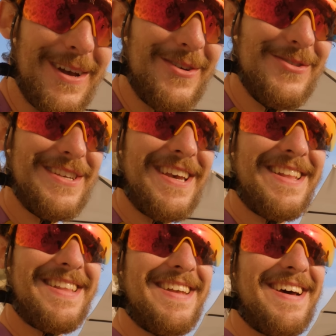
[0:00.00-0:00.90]

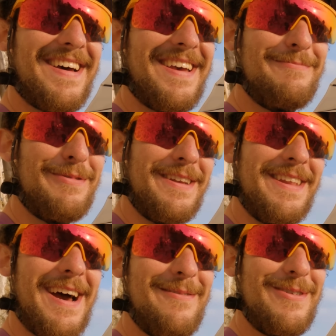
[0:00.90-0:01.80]
qualcosetta e
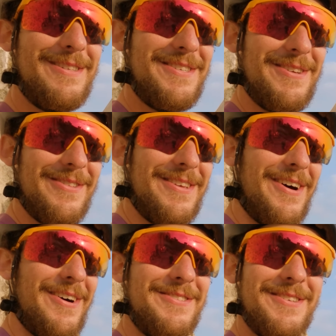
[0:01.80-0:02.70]
brindiamo il giro di
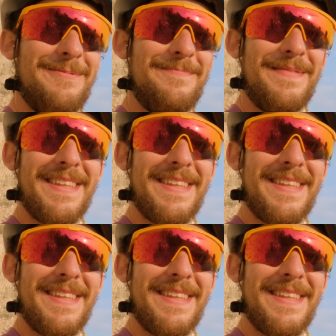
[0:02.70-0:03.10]
oggi.